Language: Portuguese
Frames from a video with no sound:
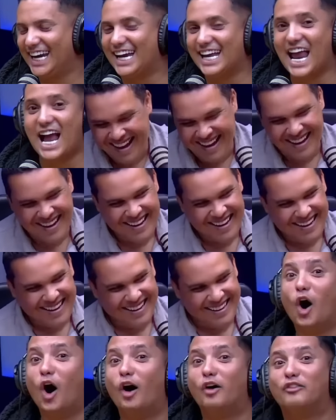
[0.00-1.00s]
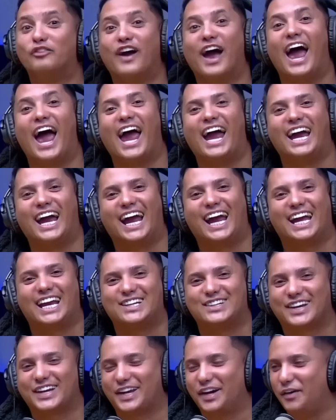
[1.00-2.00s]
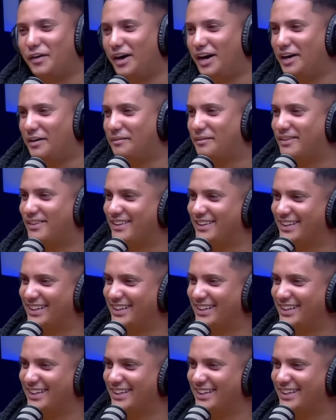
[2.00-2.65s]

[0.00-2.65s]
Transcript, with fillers: igreja da nuvem! É a igreja que eu amo.